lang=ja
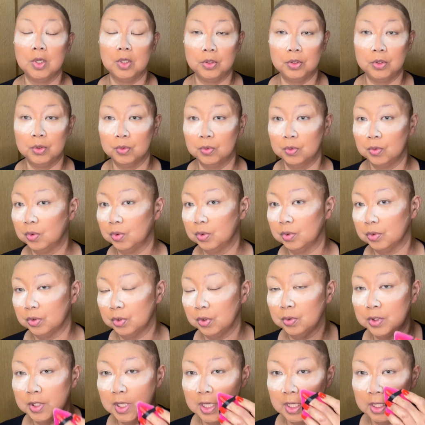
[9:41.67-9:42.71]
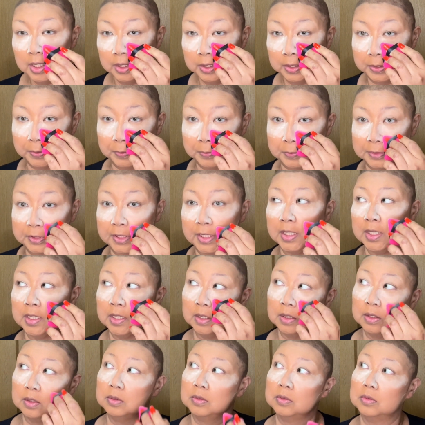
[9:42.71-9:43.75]
旅行去年の
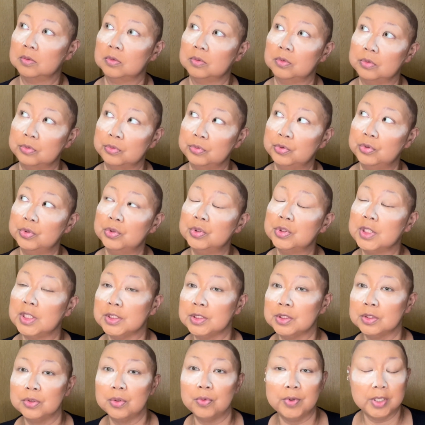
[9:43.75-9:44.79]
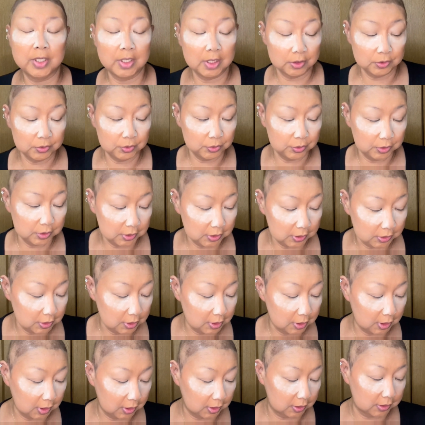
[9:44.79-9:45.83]
さ10月の終わりから11月
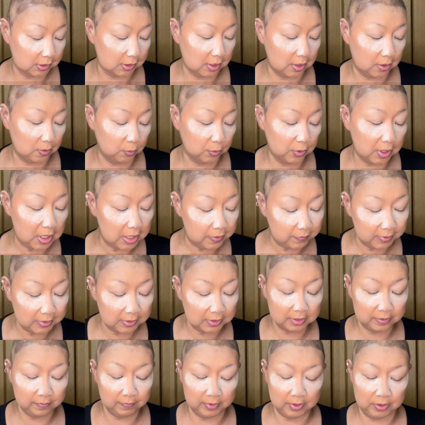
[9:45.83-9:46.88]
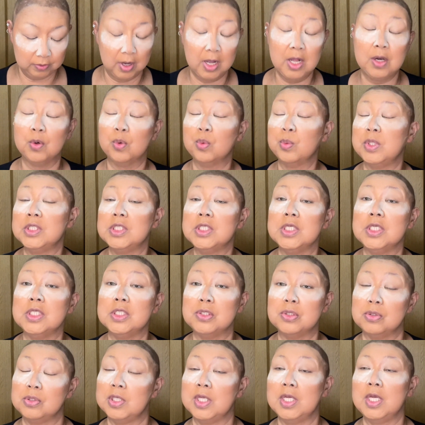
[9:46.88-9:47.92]
にかけてさ沖縄行ってたわけよ
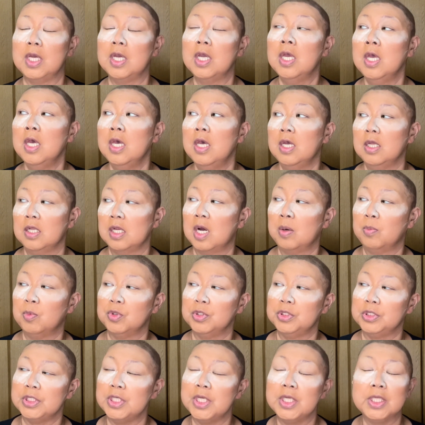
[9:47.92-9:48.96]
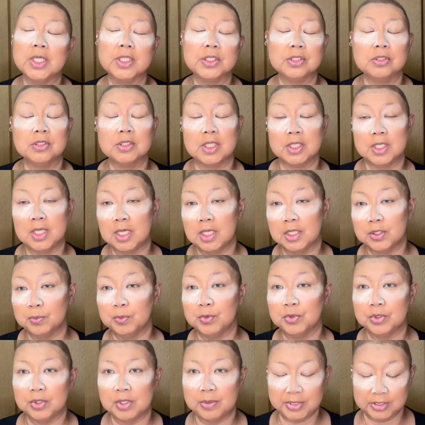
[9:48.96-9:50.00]
ハロウィンシーズンにあもう1年経つんだなと
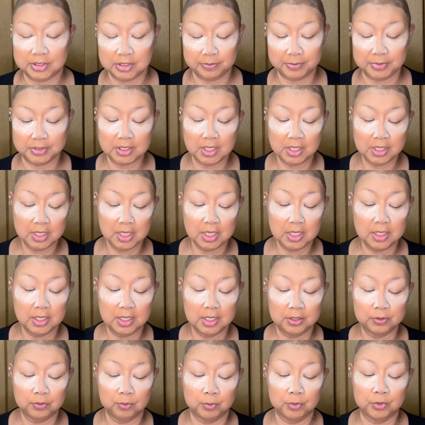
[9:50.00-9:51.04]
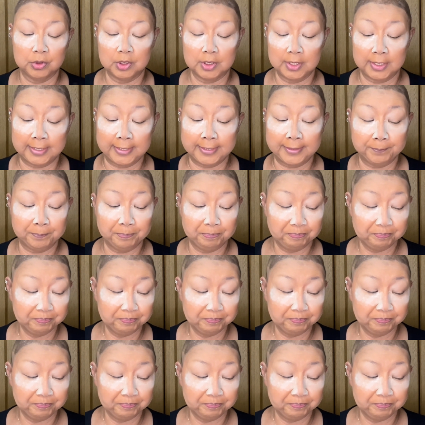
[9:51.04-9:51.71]
思ってめちゃめちゃ早いなと思って